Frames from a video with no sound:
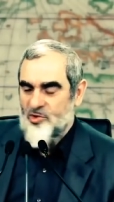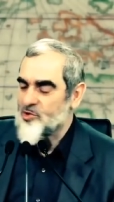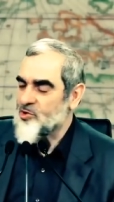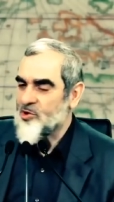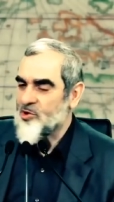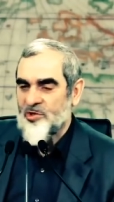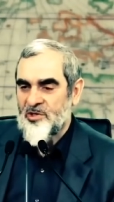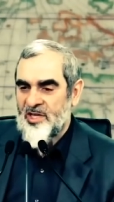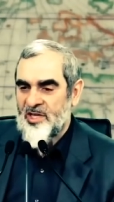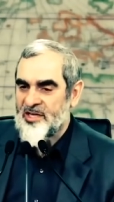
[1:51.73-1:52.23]

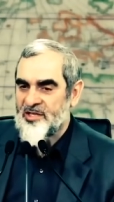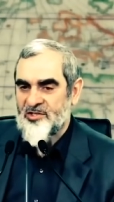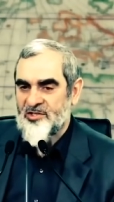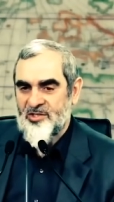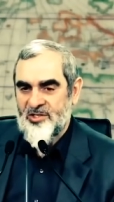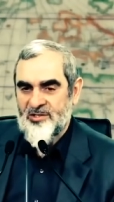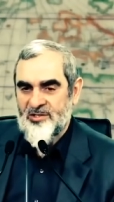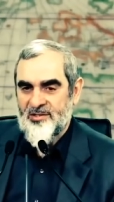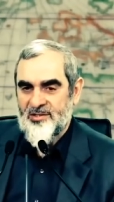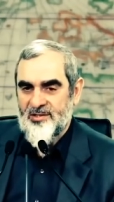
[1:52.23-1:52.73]
Çünkü onlar
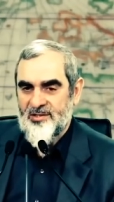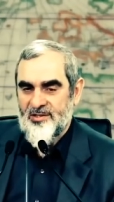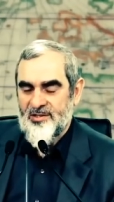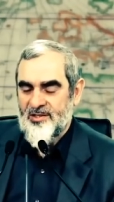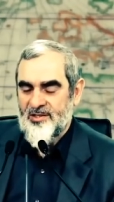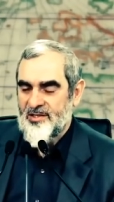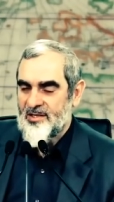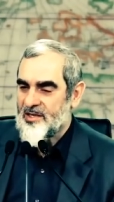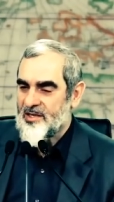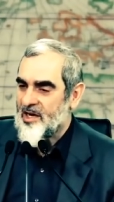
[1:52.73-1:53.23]
için
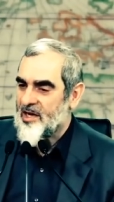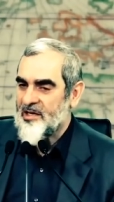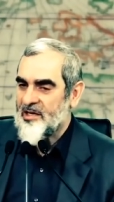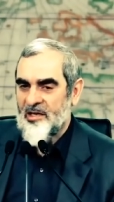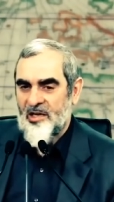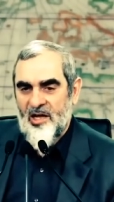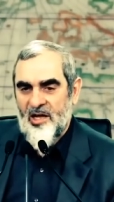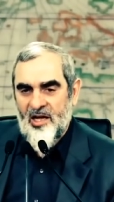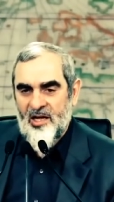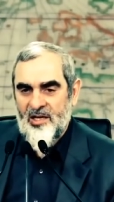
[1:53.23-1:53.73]

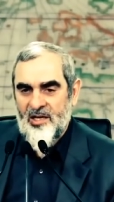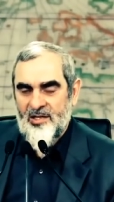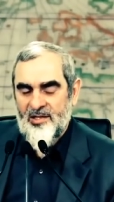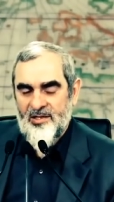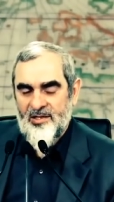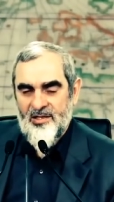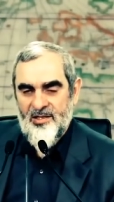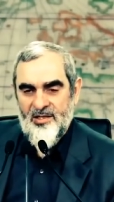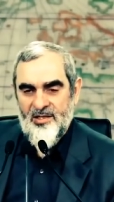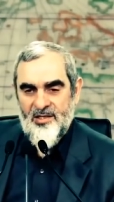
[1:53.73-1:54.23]
Allah
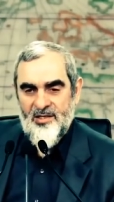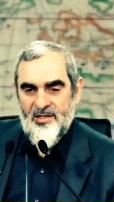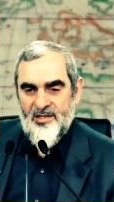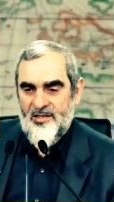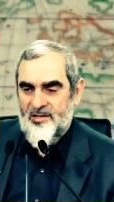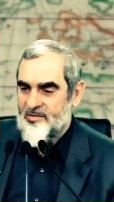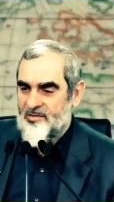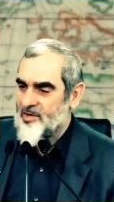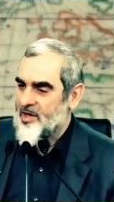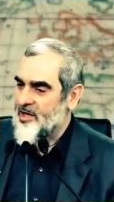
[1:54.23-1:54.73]

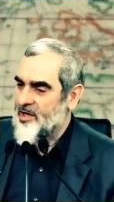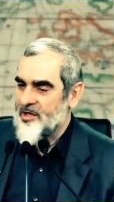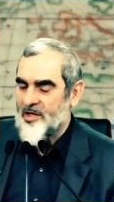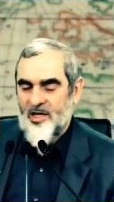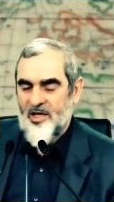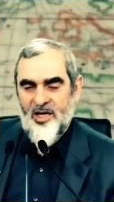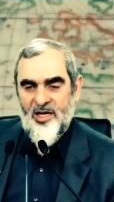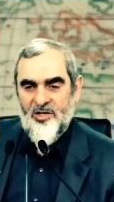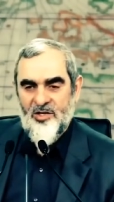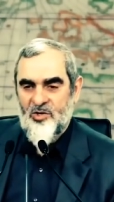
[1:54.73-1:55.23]
ve
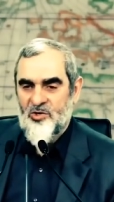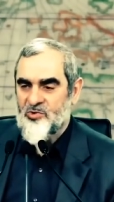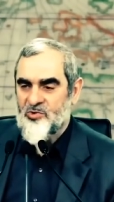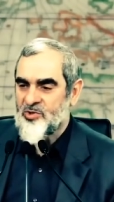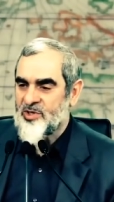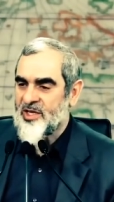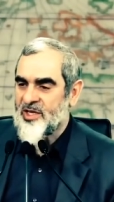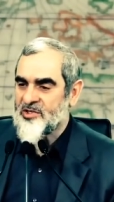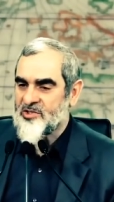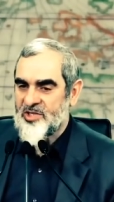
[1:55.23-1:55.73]
Allah'a
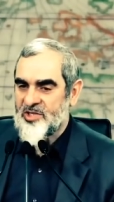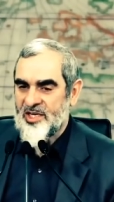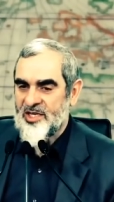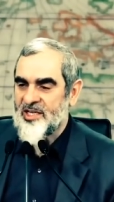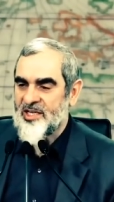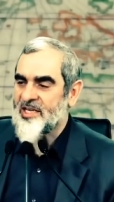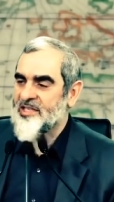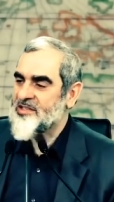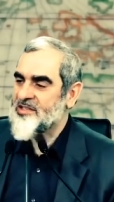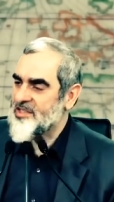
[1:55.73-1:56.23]
götüren
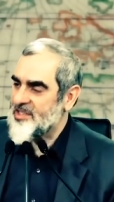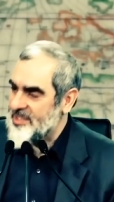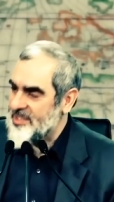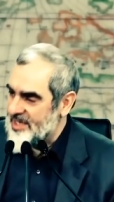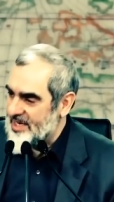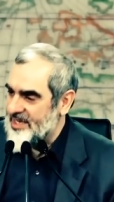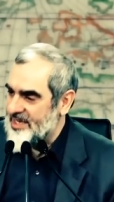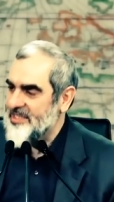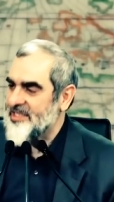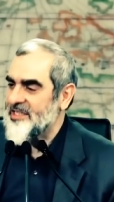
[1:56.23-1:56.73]
şeyler
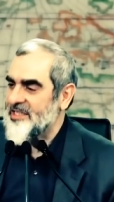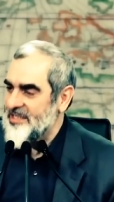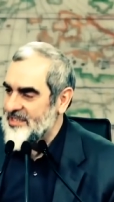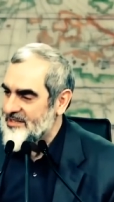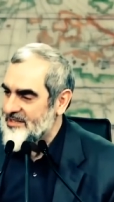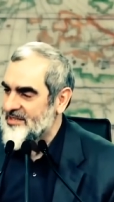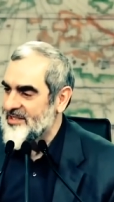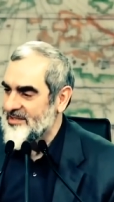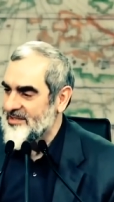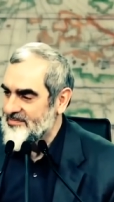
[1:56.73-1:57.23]

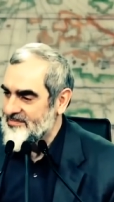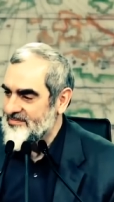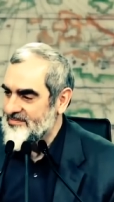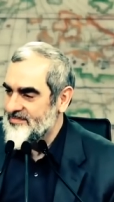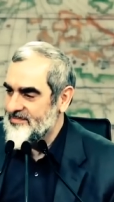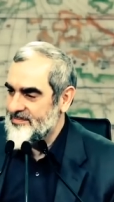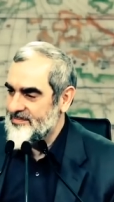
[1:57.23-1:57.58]
tiryakilikti.